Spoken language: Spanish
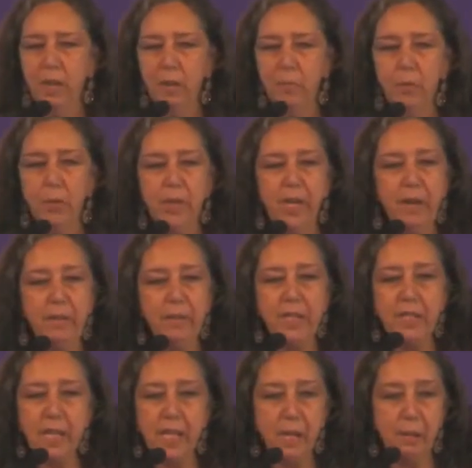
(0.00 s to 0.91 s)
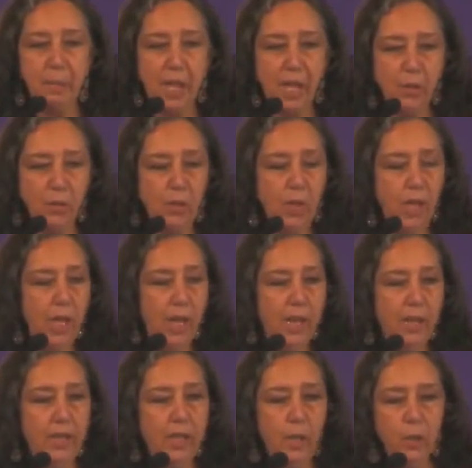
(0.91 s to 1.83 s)
Podría haberse llamado
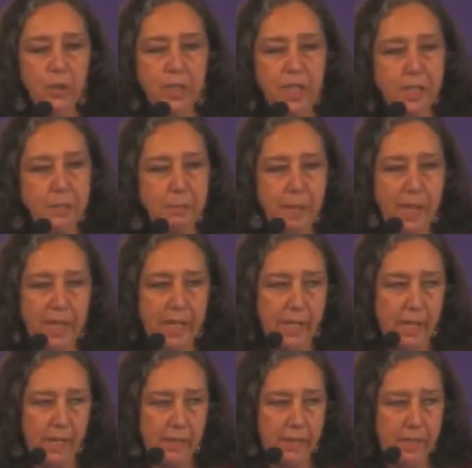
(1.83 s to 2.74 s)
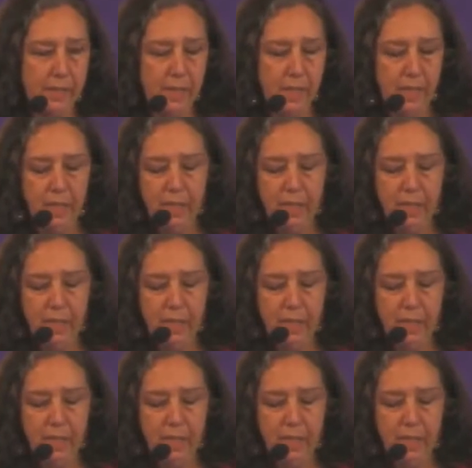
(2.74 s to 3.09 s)
de otras maneras.